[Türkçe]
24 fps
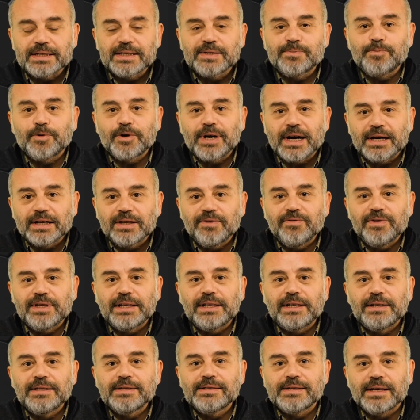spor
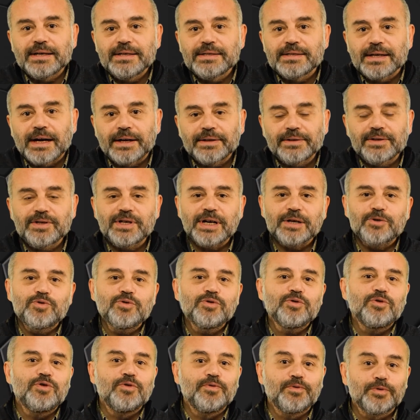aktivitelerinin sayısı artacak.
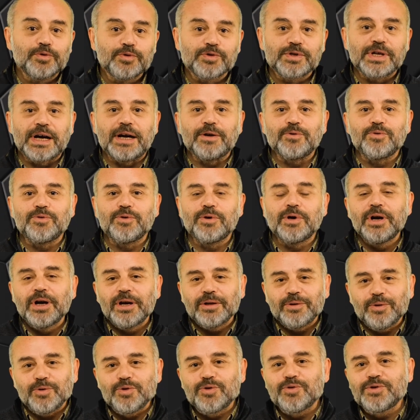Çünkü nüfus da artıyor.
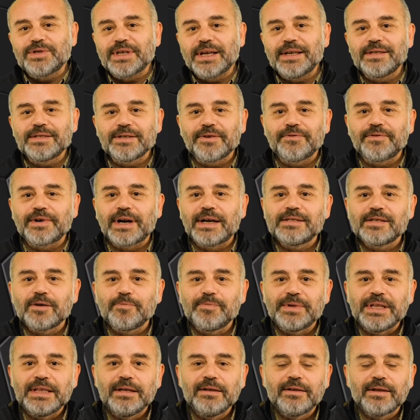Düşünsenize Fransa
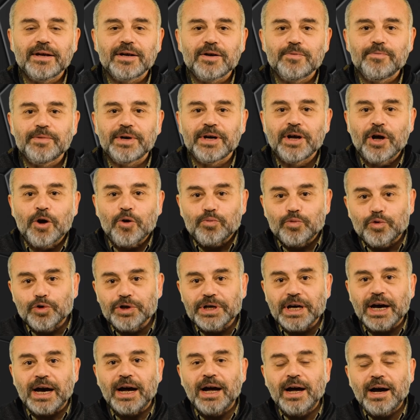milli takımı
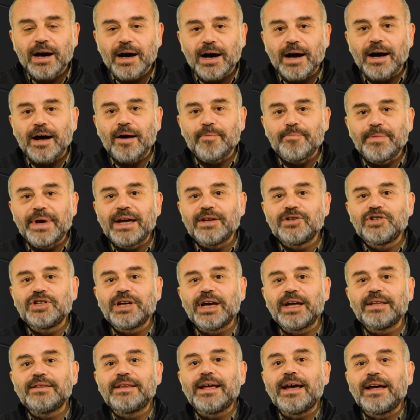buraya A, B,
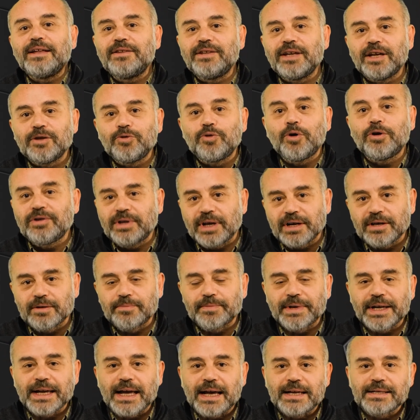C, D diye 4
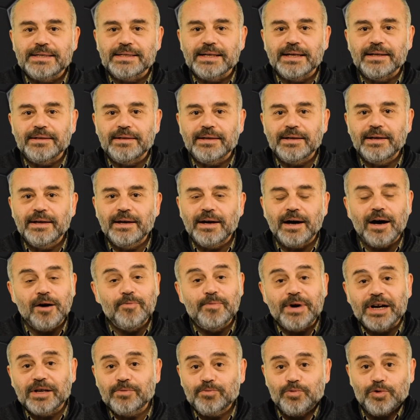takımla gelseydi
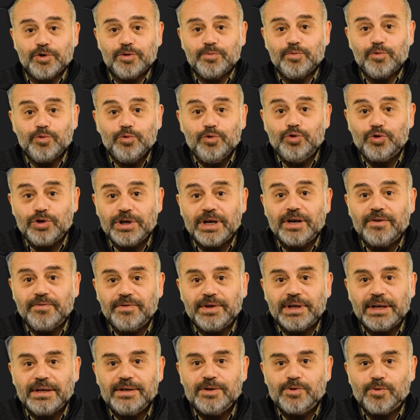abartmıyorum 3 yarı
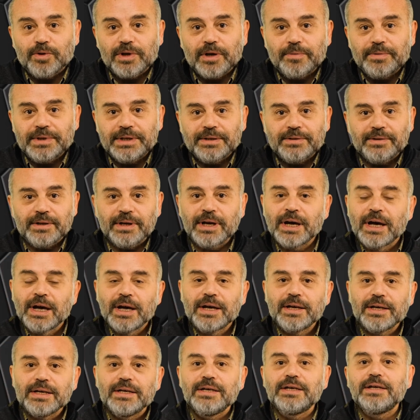finalist olabilirdi.
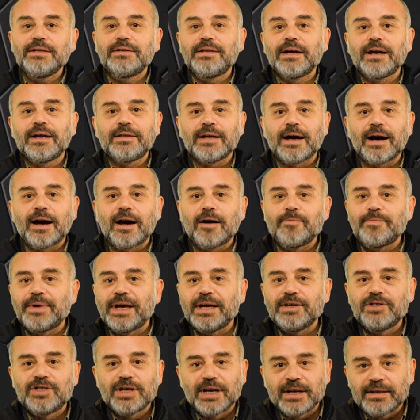İngiltere'de A,
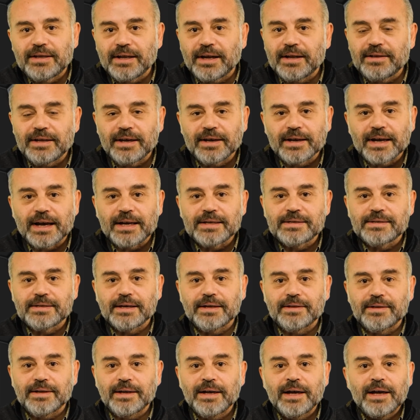B, C, D diye
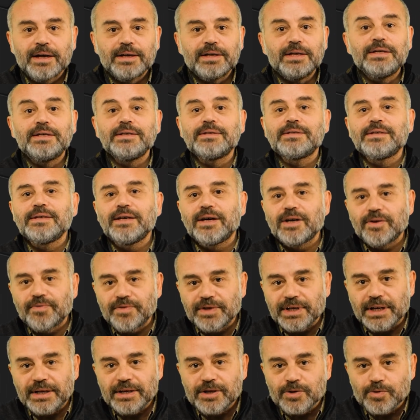gelseydi ikisi yarı
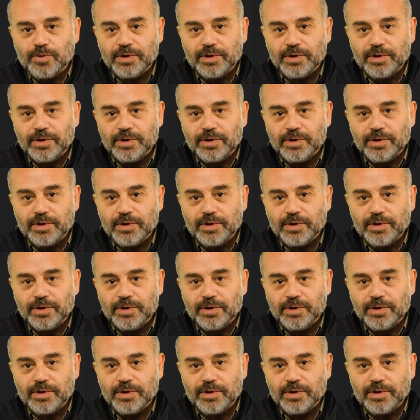finalist